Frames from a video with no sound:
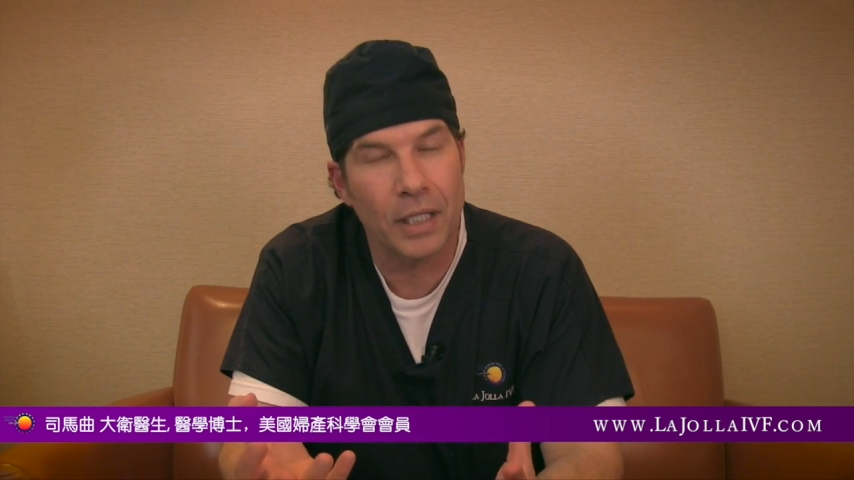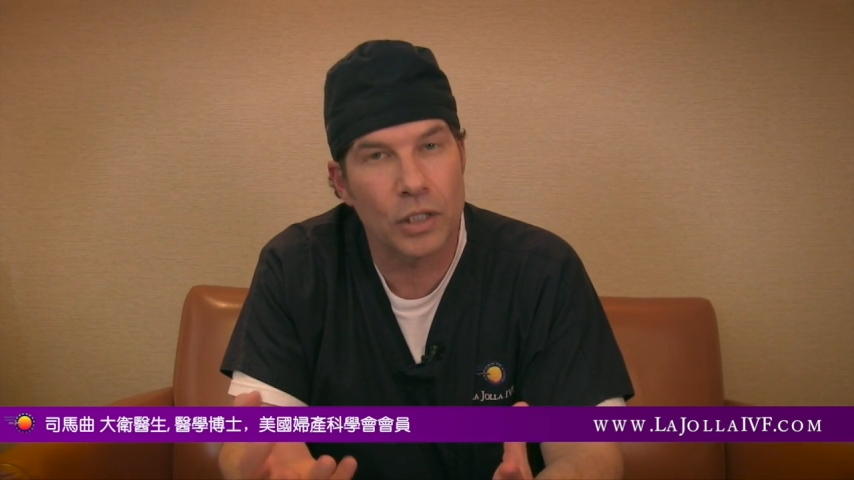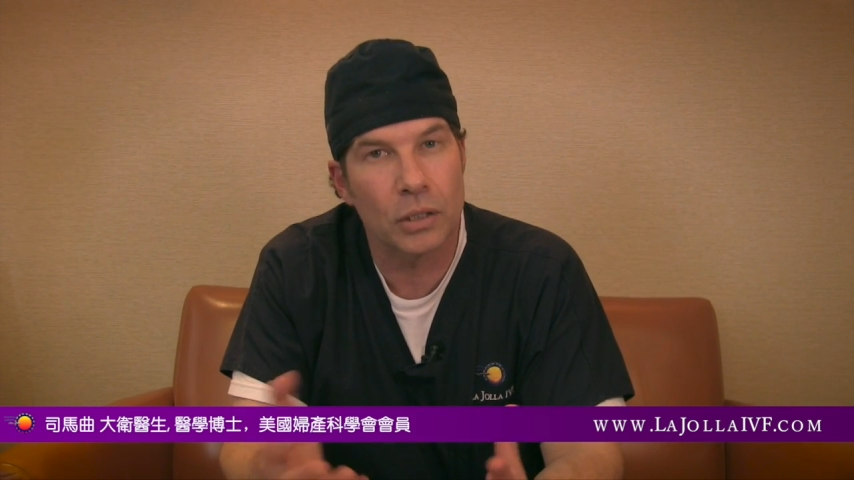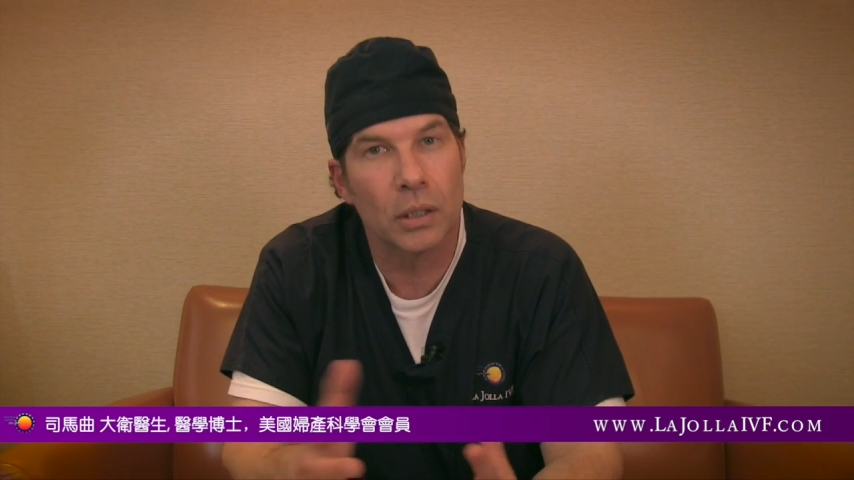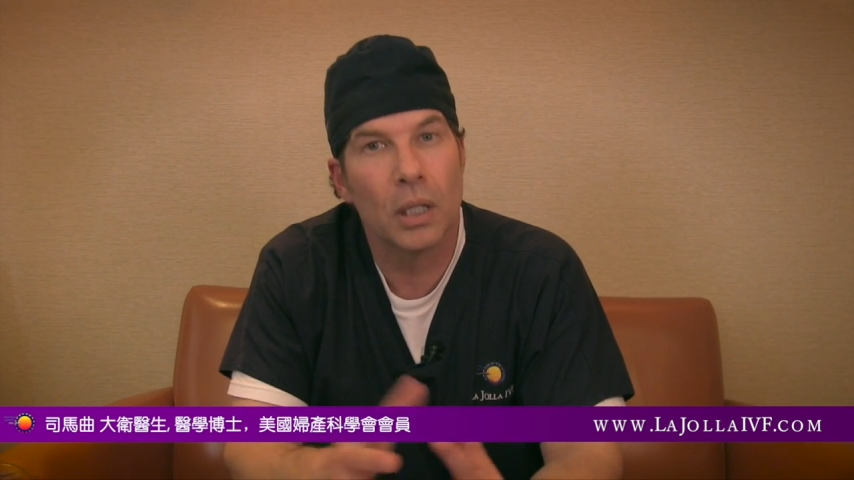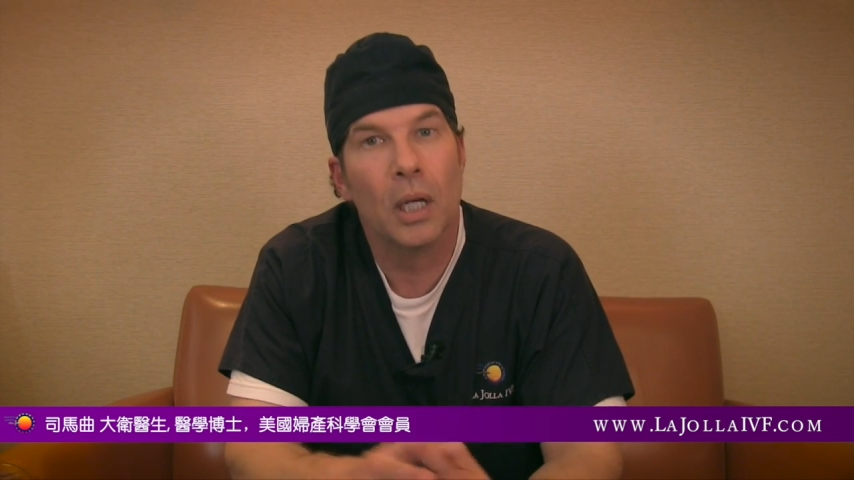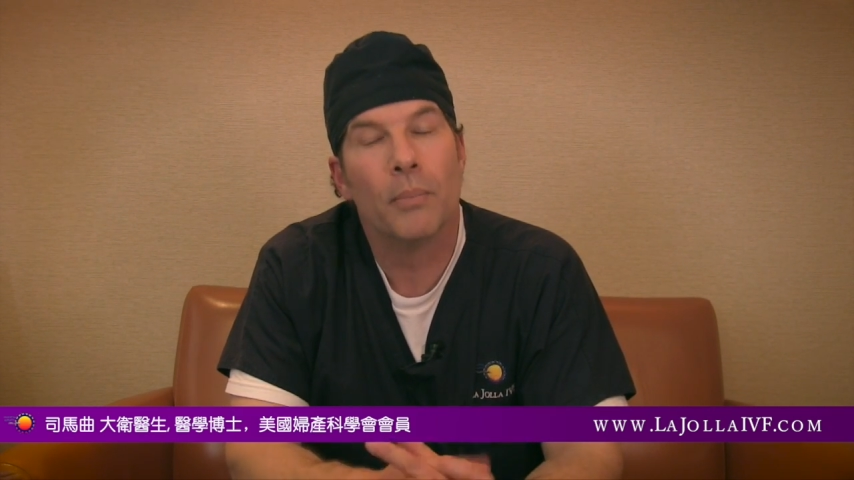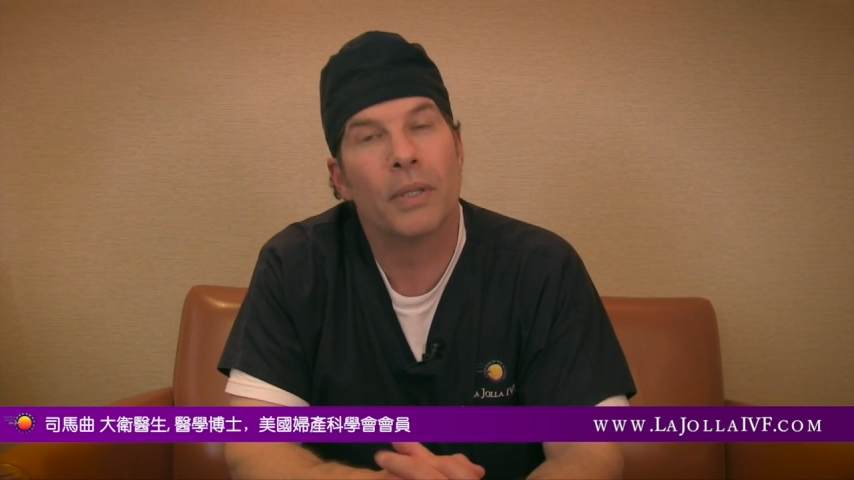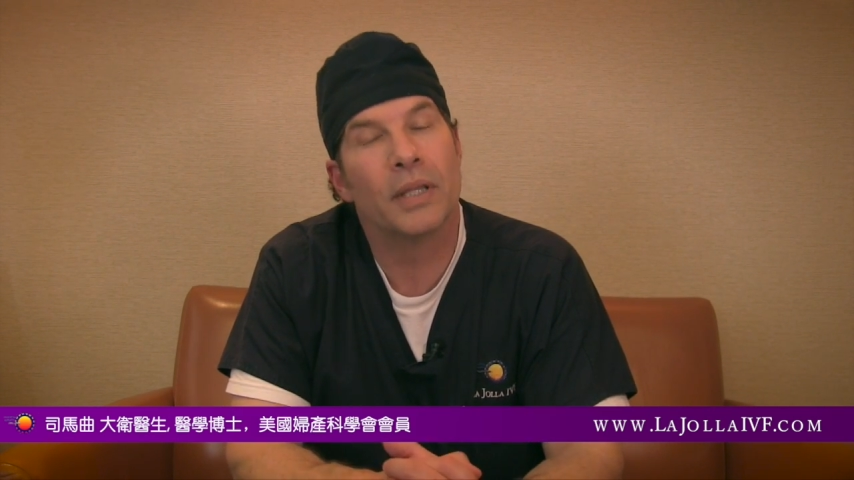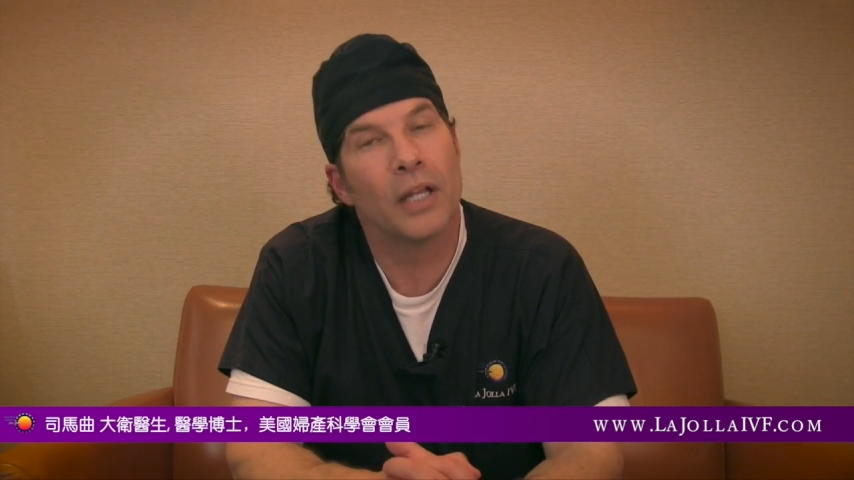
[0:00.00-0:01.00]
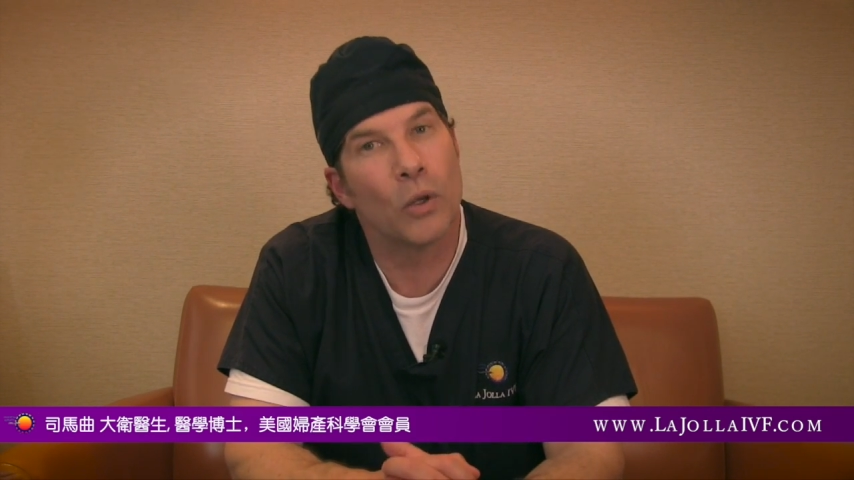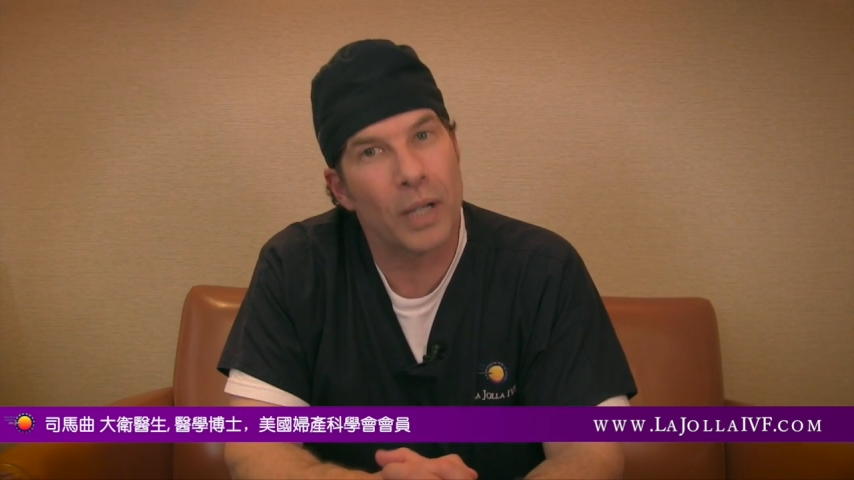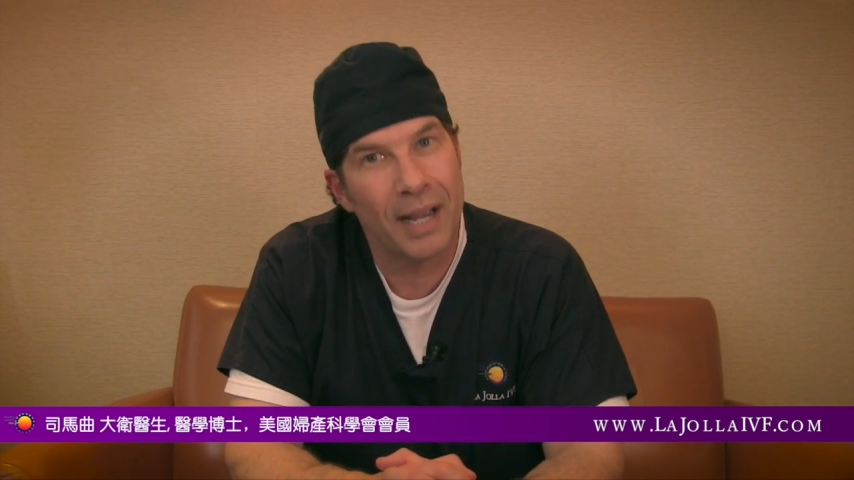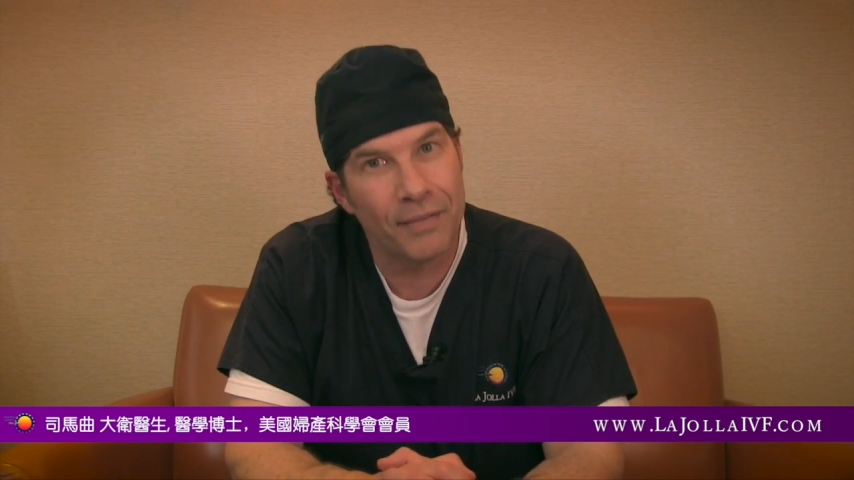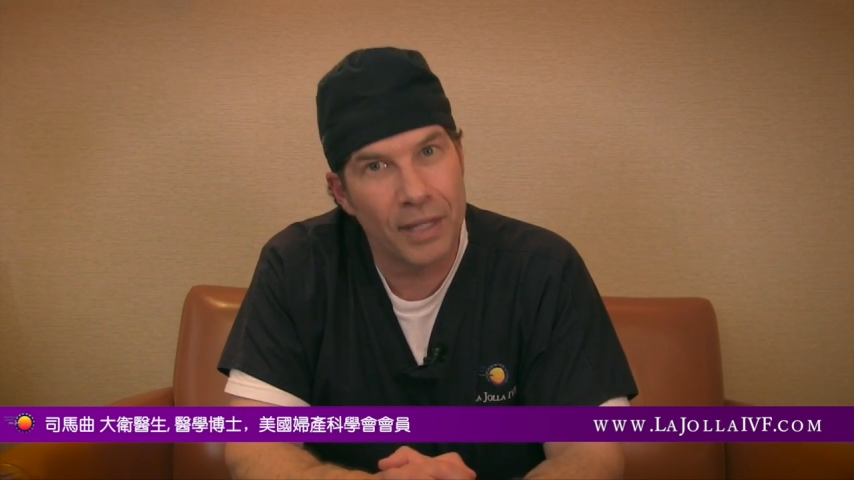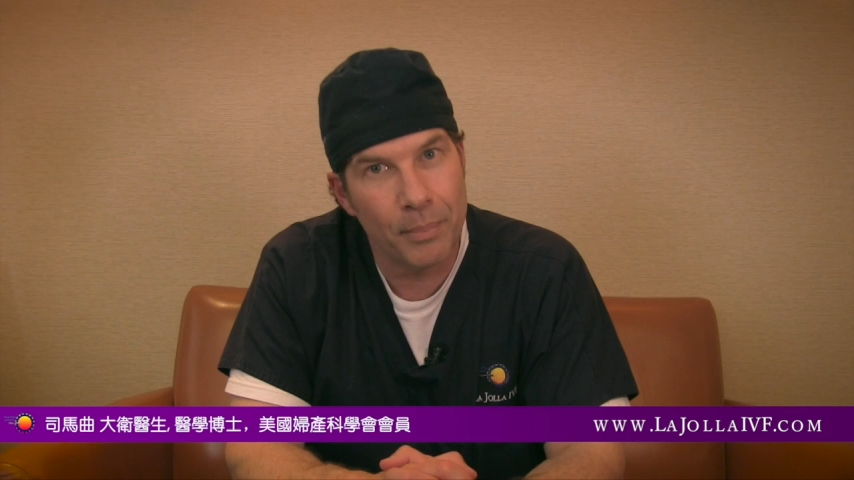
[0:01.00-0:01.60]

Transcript: 有能力产生卵子，